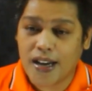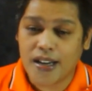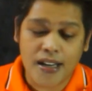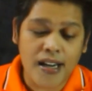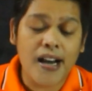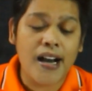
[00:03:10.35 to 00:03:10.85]

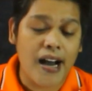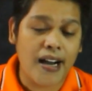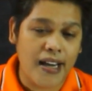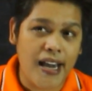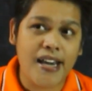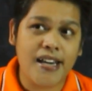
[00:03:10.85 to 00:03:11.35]
ay
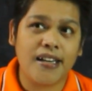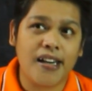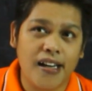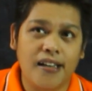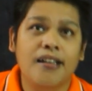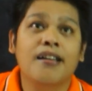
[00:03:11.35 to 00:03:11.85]
ang
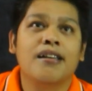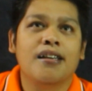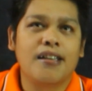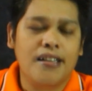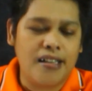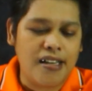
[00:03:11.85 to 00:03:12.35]
angle
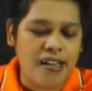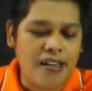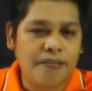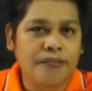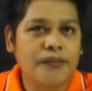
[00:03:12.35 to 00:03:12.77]
E.